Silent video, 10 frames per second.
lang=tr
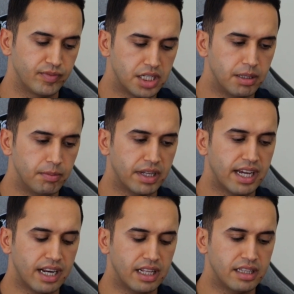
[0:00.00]
Şimdi
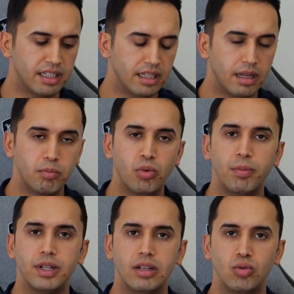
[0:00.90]
garanti
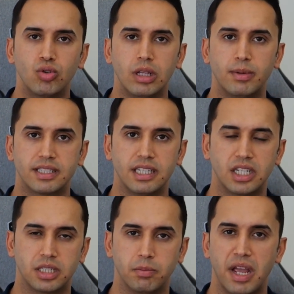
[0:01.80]
mobil uygulamasını açtım.